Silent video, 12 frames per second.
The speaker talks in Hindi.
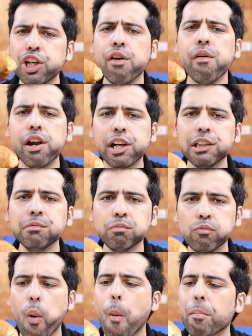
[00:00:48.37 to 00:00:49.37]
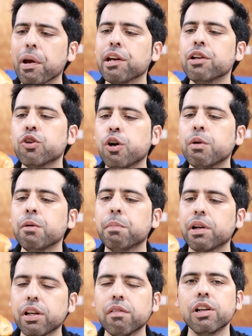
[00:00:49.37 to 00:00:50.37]
ये वाला ना मैंने नॉर्मल
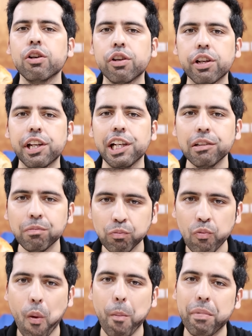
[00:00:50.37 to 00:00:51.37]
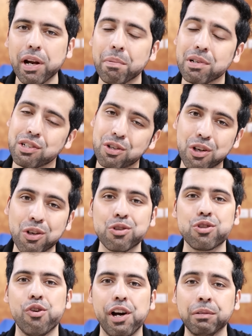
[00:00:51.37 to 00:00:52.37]
बटर वाला ऑर्डर किया है मेरे पास एक और
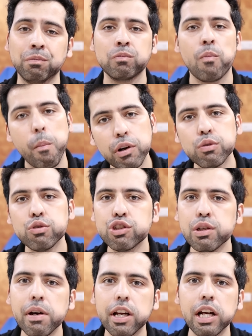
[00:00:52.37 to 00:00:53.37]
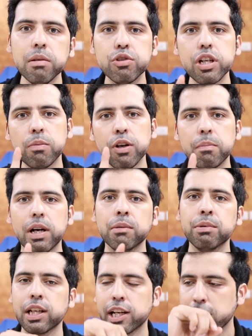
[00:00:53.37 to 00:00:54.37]
क्रुसों है बट उससे पहले ना मुझे आपको एक
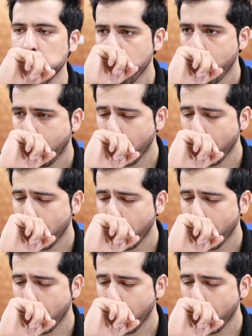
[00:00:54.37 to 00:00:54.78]
बात बतानी है